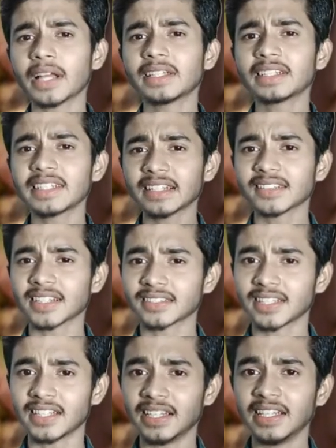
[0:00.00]
उत्पादन कर
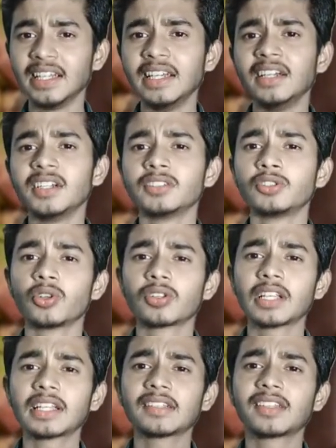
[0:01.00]
सकते हैं जो
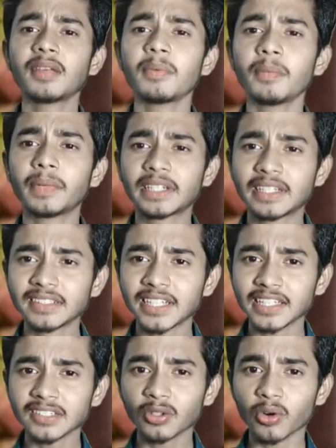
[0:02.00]
कि किसी भी मिट्टी
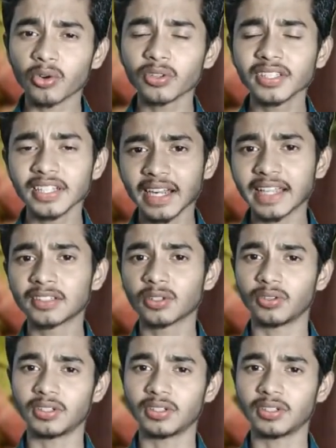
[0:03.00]
जनित रोगों से रहित